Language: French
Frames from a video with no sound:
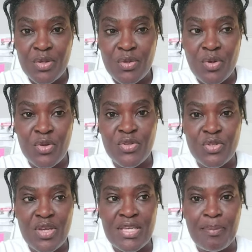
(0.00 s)
que
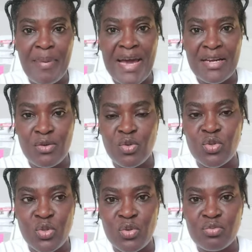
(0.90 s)
ceux qui parlent au
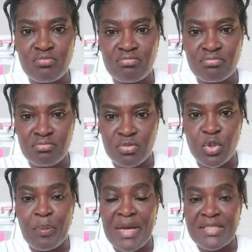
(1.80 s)
nom de
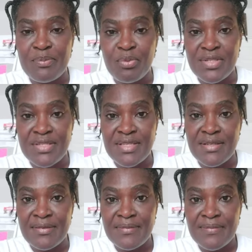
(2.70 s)
partis politiques